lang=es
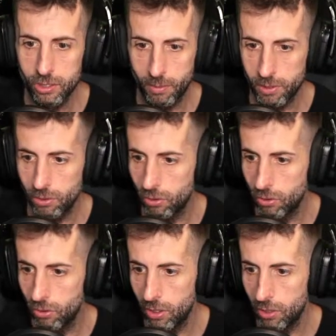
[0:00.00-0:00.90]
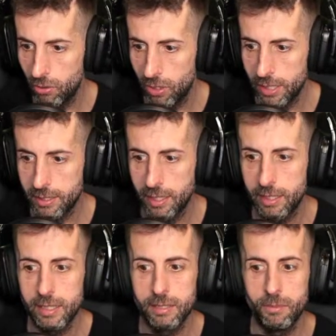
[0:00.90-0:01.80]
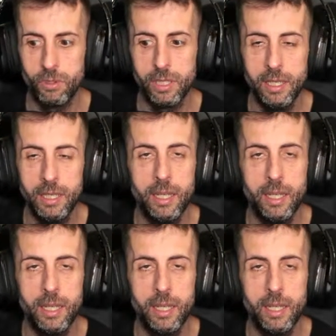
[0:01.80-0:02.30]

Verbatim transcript: sobre todo con las cajitas de botín,